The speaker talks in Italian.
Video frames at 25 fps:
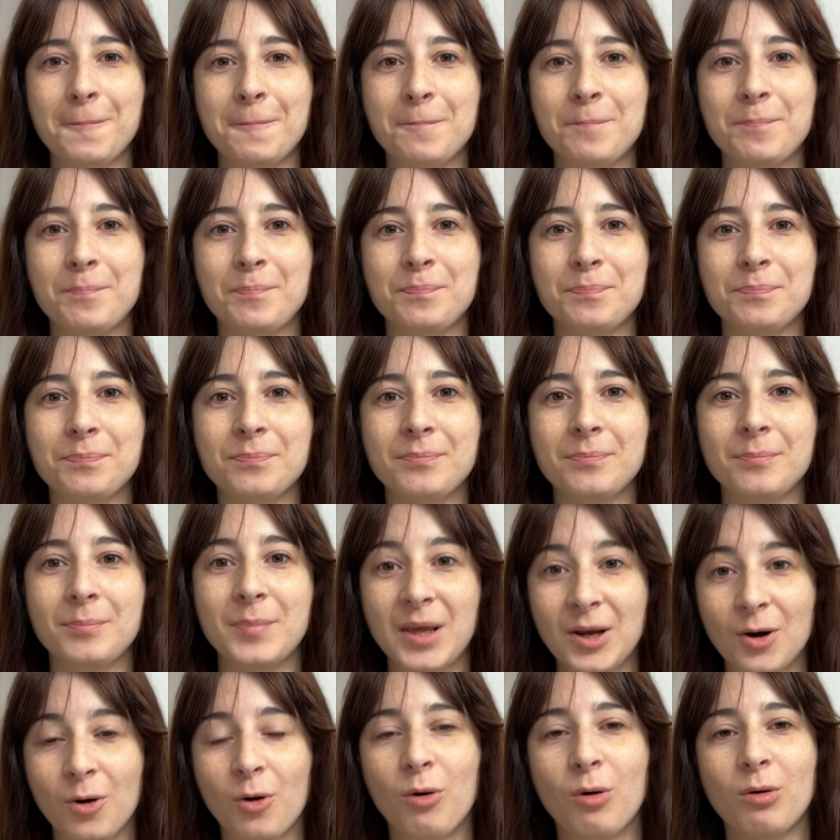um,
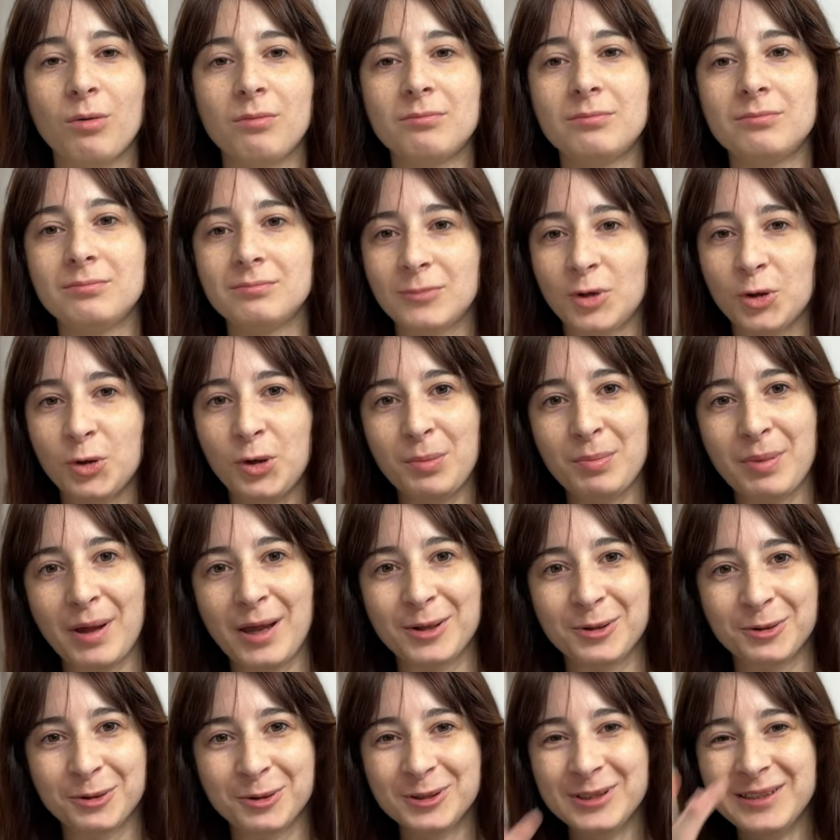però lo
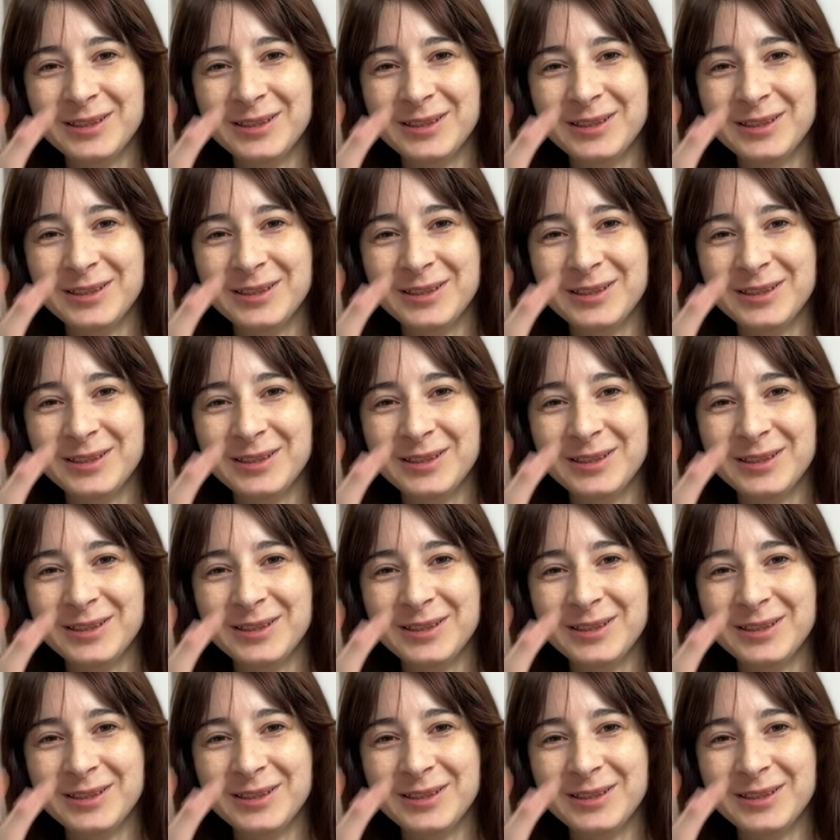ripeto,